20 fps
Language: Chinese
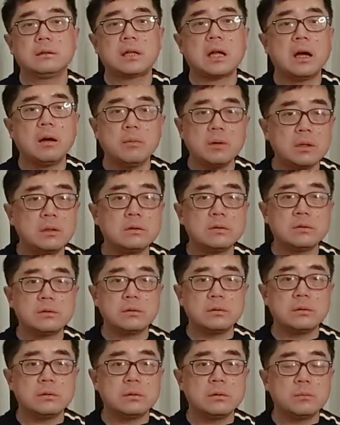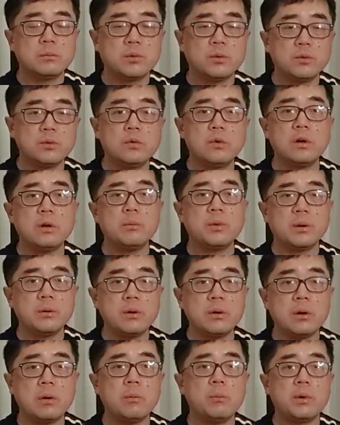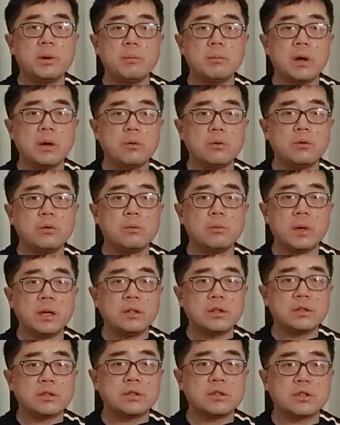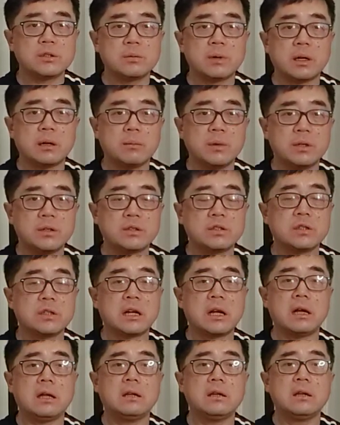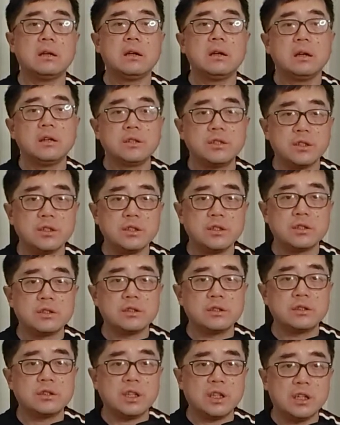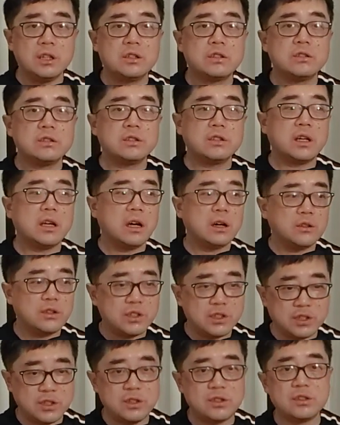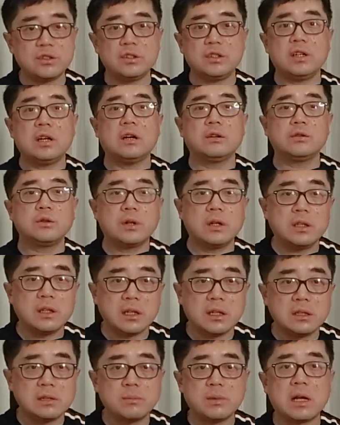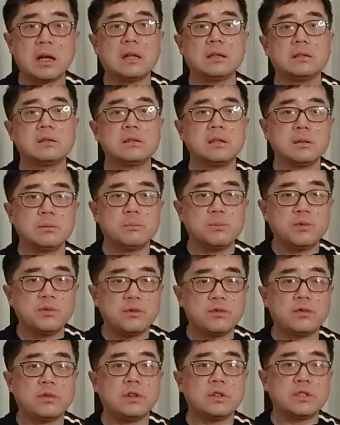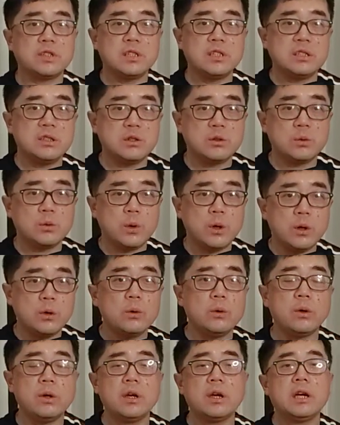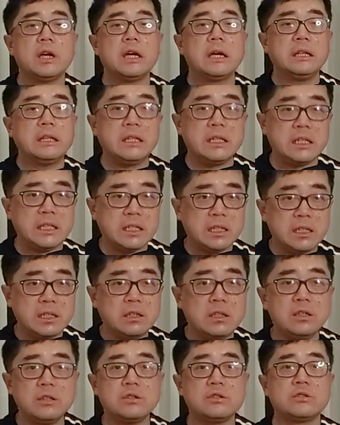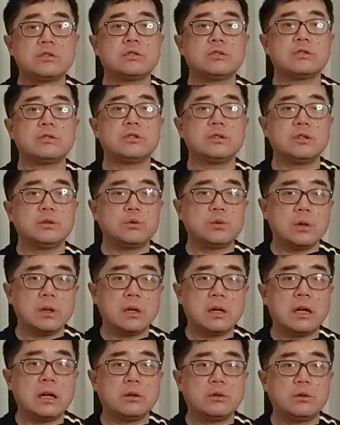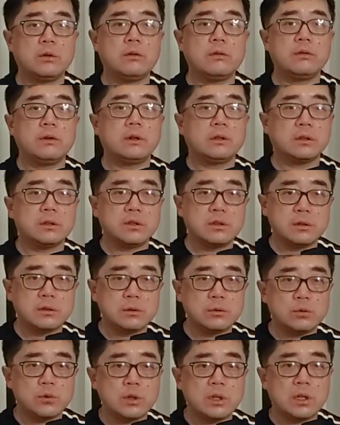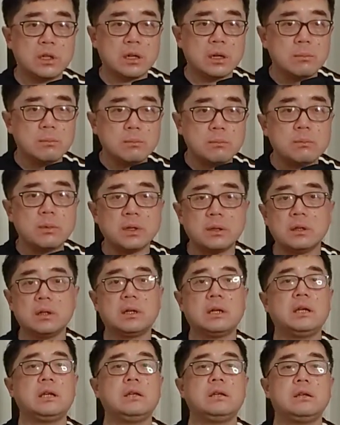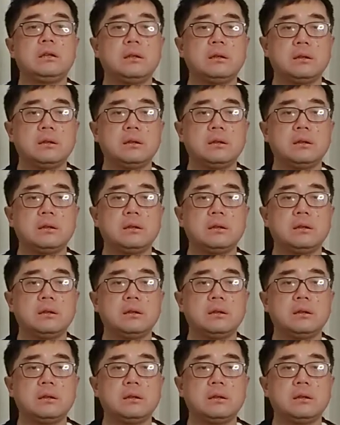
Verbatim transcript: 他们不会平原平白无故没事吃饱了没事干，仅仅是敌视你也好，歧视你也好，就跟你这么干的，这个不符合经济规律。你一定是损害了对方的。最根本的利益，